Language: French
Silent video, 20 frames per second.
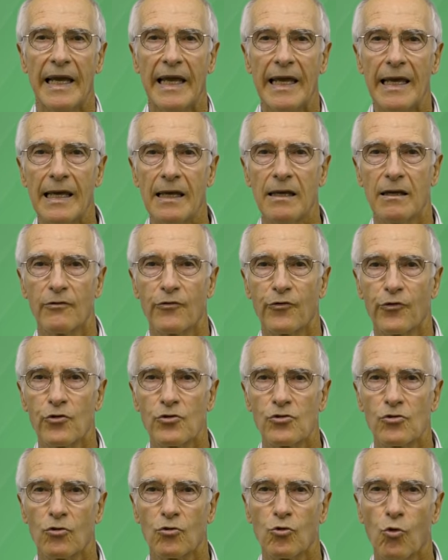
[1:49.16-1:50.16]
et
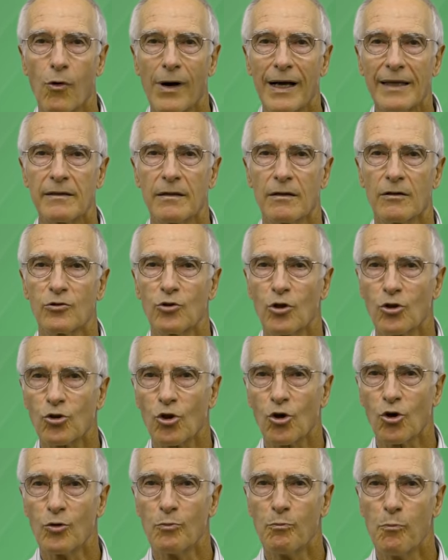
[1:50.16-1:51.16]
faisons croître
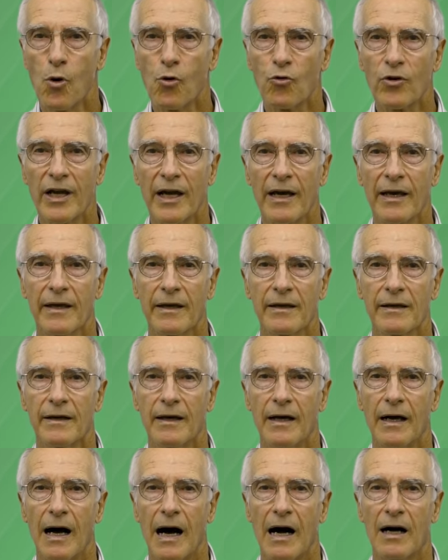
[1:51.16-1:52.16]
notre bon grain
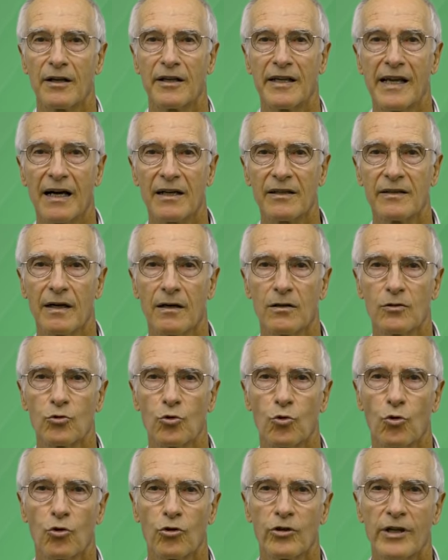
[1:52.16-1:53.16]
en gardant
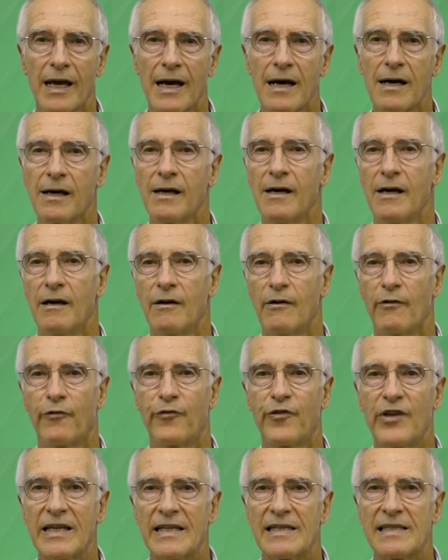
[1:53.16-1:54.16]
nos regards
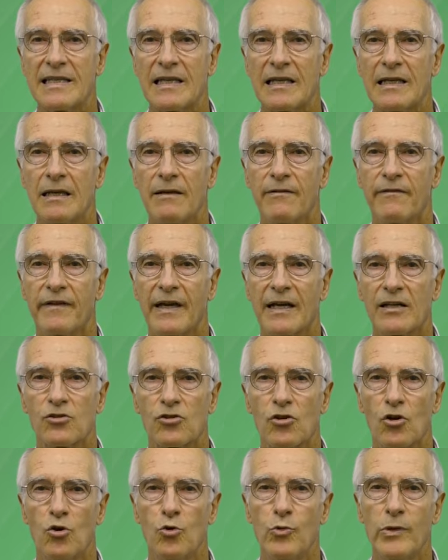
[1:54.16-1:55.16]
fixés vers
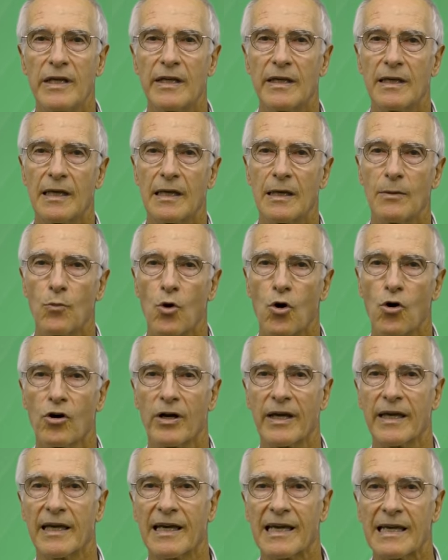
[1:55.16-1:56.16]
celui qui est
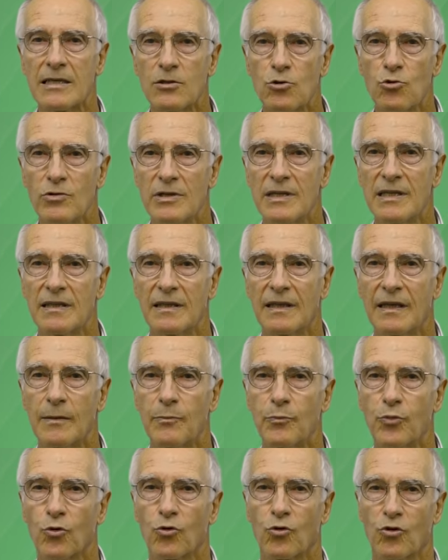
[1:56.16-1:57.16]
mort et ressuscité
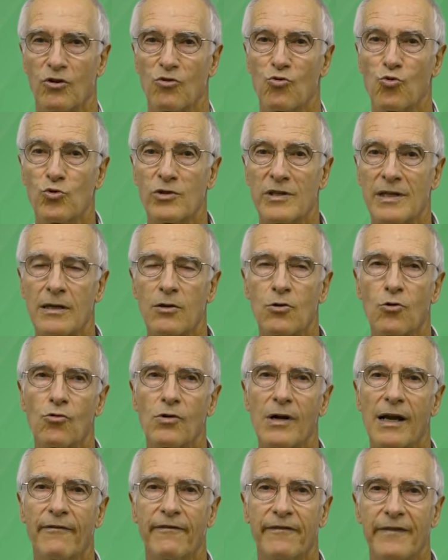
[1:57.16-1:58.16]
pour que nous ayons
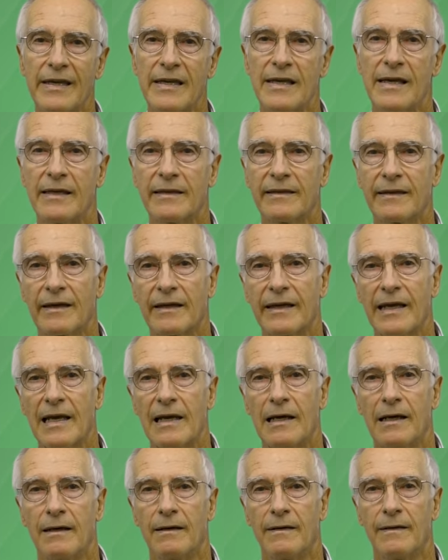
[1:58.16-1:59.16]
la vie
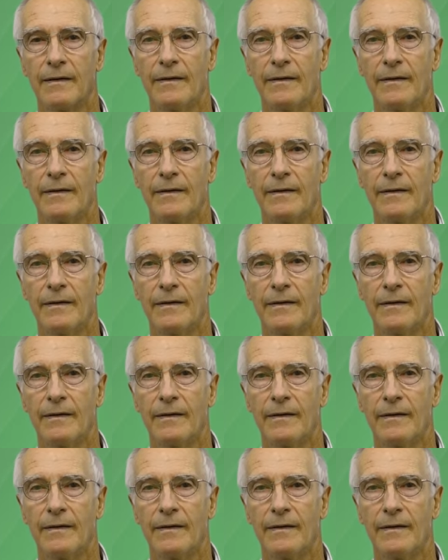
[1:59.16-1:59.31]
éternelle.